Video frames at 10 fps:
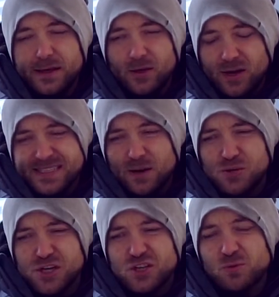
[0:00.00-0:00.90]
I
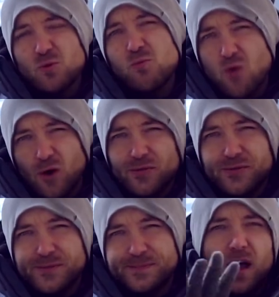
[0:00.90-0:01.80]
okazało się, że to był
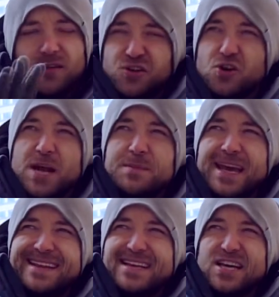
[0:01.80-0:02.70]
błąd. Wieczorem,
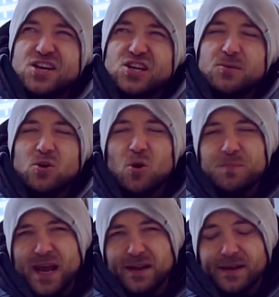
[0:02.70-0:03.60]
kiedy szedłem do
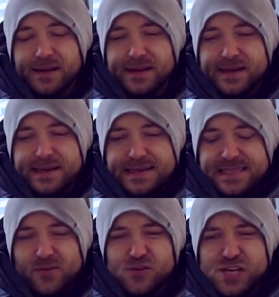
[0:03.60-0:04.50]
kąpieli,
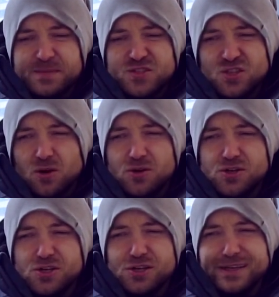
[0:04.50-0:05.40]
zauważyłem
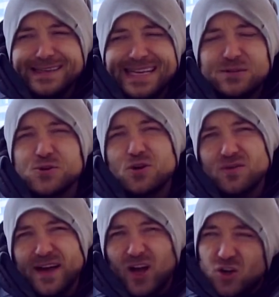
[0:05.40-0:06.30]
coś
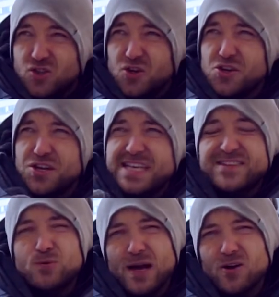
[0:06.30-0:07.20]
nietuzinkowego, coś
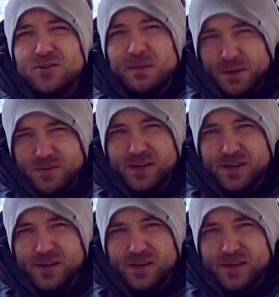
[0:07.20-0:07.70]
niezwykłego na moim